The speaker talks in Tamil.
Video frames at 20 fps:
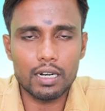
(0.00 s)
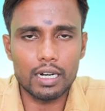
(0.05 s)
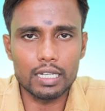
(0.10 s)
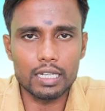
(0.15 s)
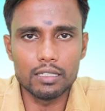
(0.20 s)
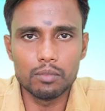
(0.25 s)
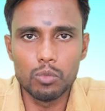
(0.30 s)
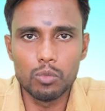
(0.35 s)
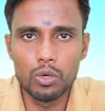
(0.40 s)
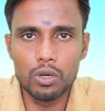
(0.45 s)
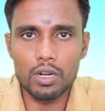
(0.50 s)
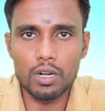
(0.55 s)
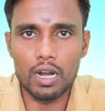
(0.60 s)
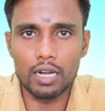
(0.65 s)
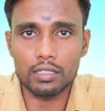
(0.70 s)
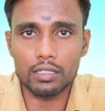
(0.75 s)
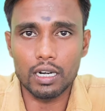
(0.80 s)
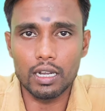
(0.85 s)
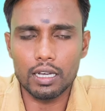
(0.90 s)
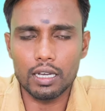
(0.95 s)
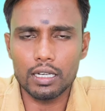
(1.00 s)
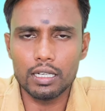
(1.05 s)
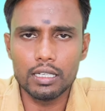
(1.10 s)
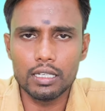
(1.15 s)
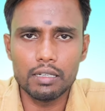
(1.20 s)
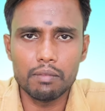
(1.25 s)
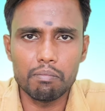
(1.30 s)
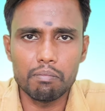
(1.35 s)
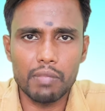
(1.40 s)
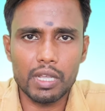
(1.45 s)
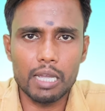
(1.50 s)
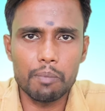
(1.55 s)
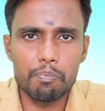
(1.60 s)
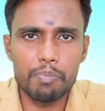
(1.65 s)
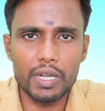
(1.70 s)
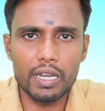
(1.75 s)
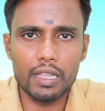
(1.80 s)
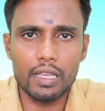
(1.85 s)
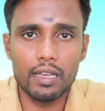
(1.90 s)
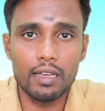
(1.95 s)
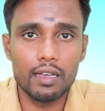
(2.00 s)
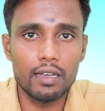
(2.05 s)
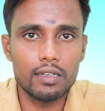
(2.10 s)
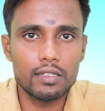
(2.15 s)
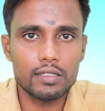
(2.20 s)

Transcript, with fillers: கடந்த மூன்று நாட்களாக மிகப்பெரிய